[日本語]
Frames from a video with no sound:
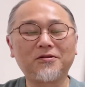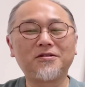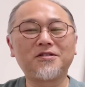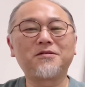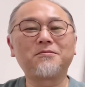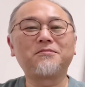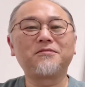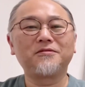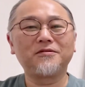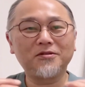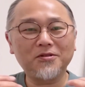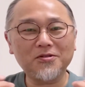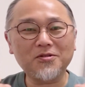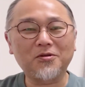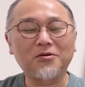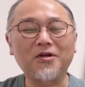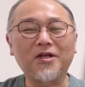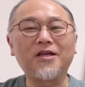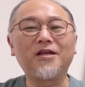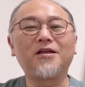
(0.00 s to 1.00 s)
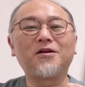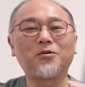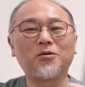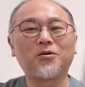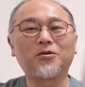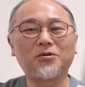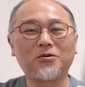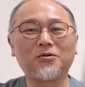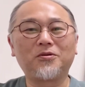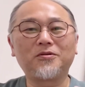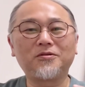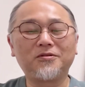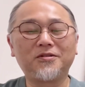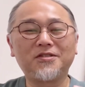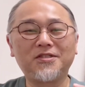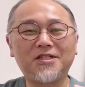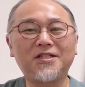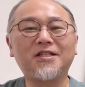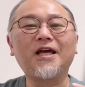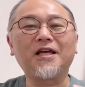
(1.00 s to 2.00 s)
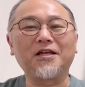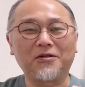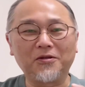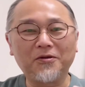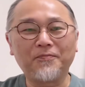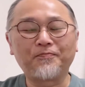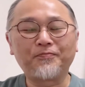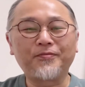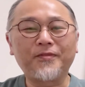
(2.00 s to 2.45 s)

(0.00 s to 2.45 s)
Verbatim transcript: 自分のその英語の自の、